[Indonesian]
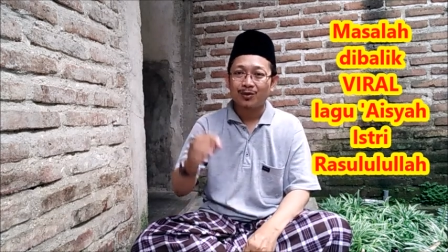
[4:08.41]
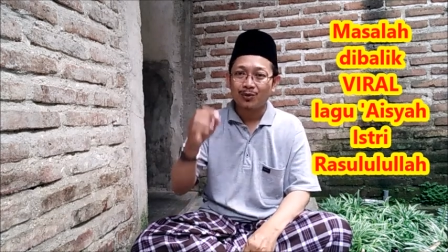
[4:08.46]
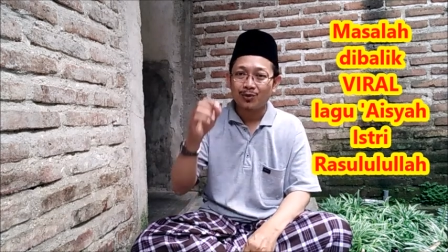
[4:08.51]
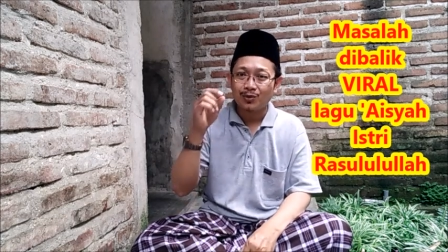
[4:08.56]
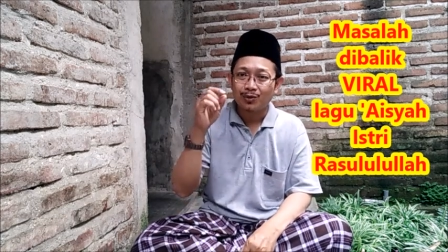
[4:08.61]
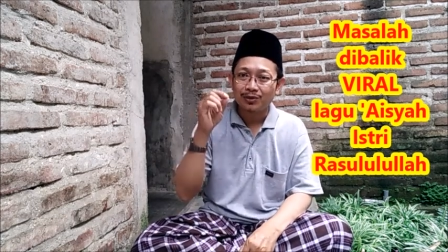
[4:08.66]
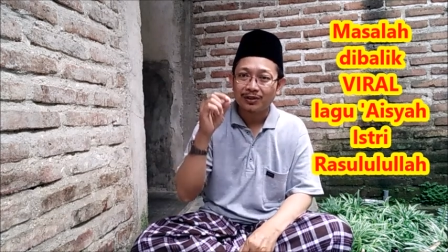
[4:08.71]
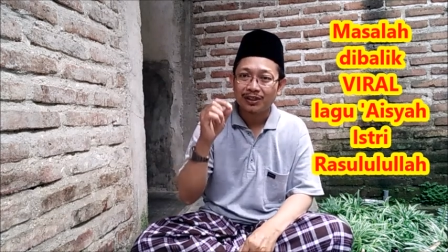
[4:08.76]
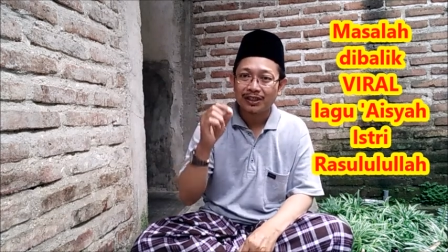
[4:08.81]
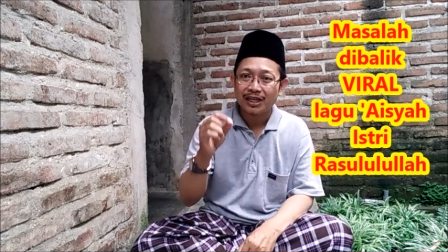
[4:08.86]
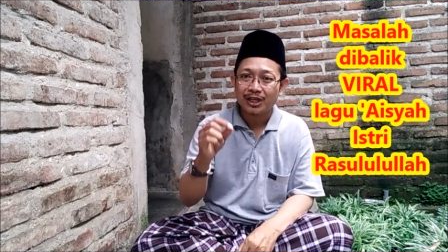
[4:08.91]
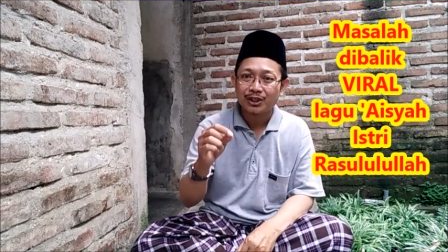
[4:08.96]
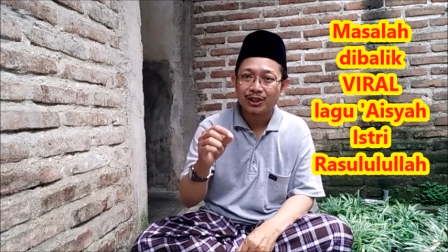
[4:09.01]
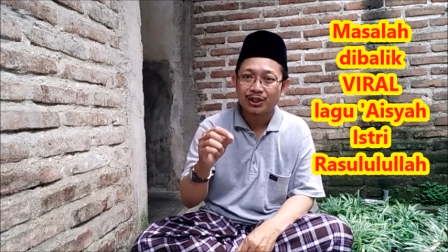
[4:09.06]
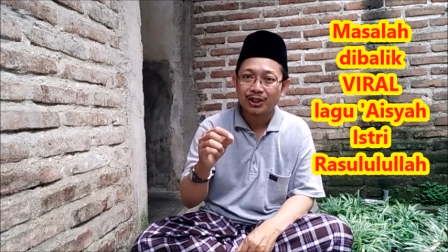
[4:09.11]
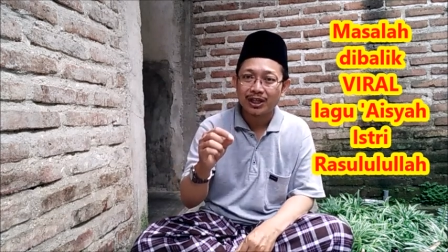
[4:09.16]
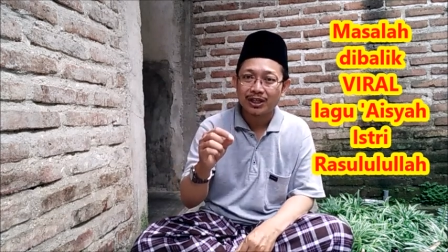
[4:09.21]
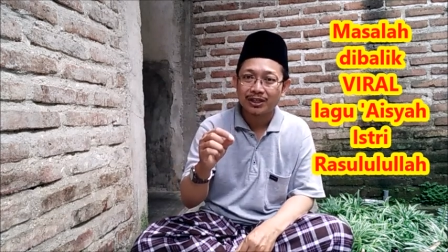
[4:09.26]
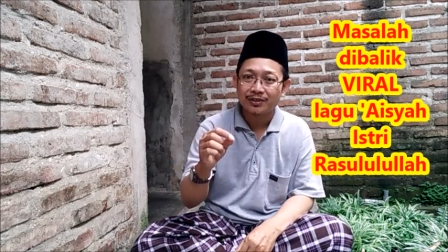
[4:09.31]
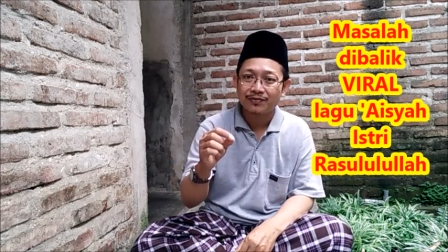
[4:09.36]
Oktiyas
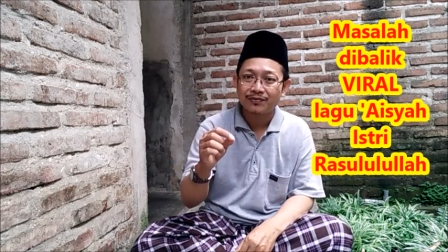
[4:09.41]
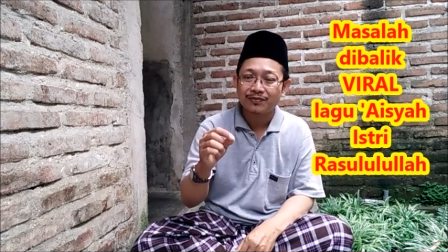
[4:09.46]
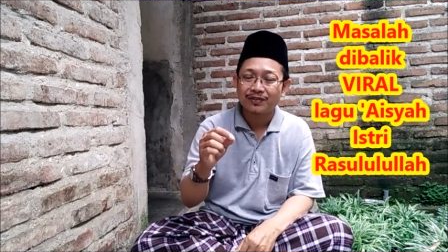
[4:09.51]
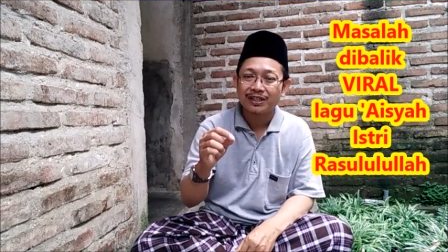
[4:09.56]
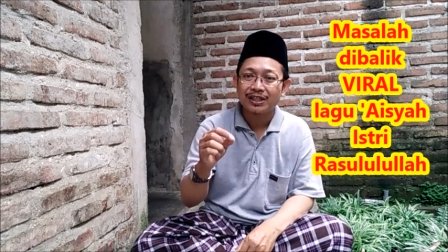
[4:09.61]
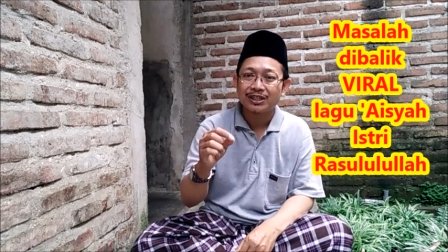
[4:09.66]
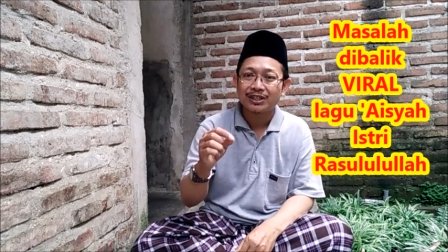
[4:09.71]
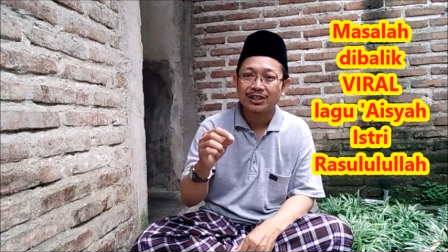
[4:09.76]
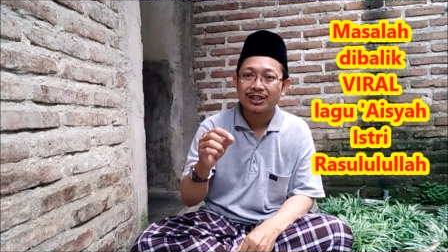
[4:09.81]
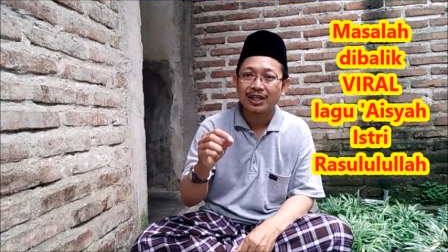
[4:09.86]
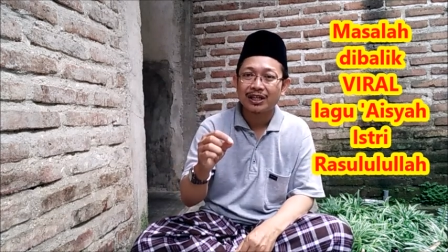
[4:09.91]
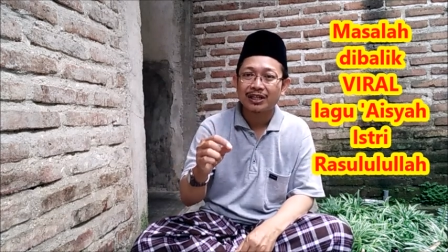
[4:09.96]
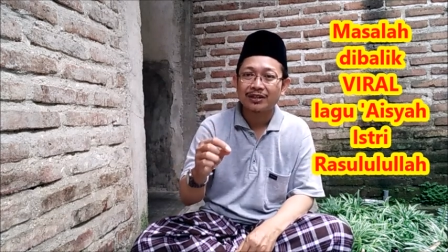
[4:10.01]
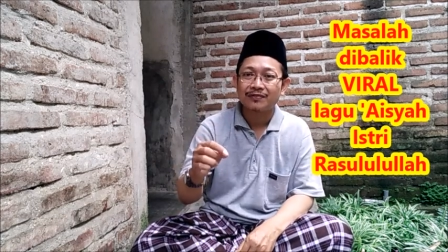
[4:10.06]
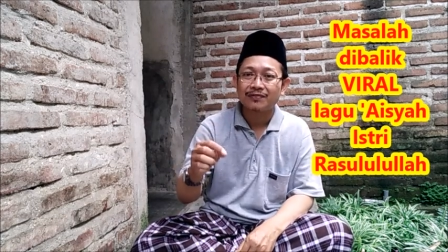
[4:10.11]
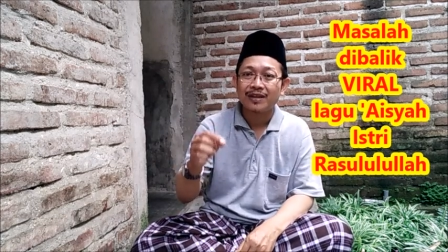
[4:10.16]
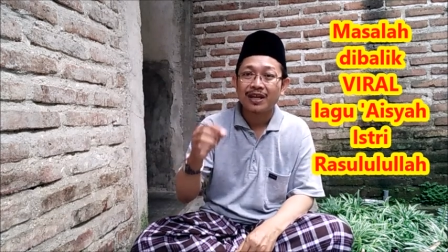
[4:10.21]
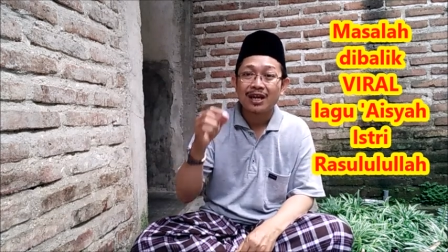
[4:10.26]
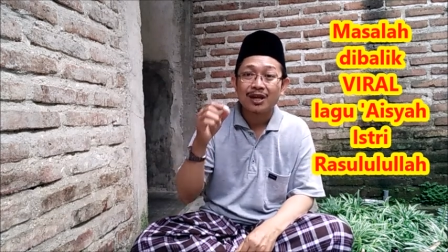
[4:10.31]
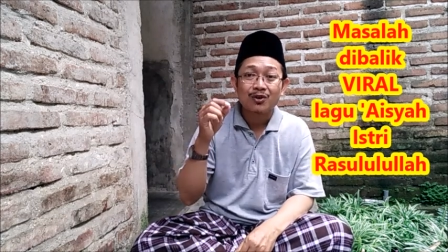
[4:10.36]
syarif lis
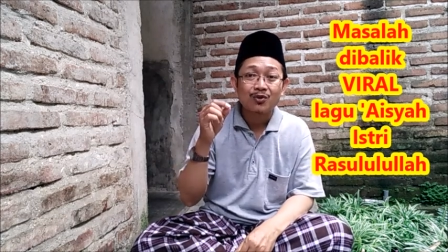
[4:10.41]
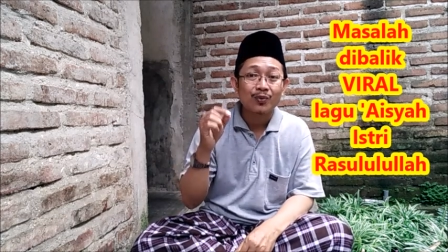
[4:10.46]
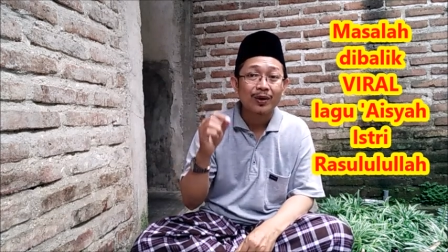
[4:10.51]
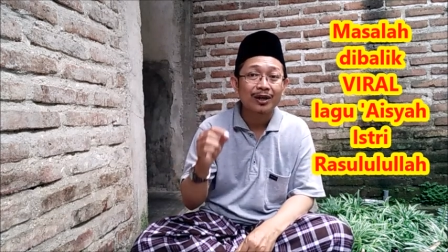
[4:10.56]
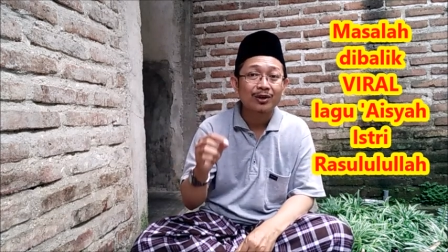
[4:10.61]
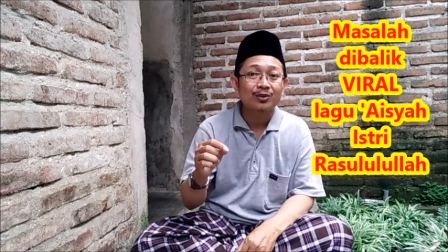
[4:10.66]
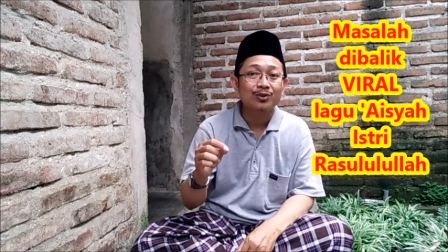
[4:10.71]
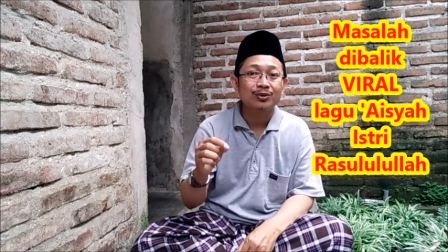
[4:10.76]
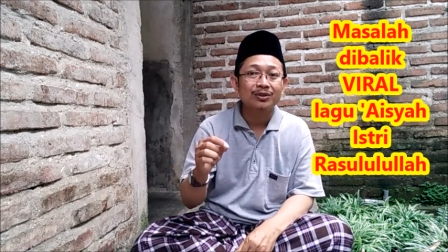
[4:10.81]
syarif wa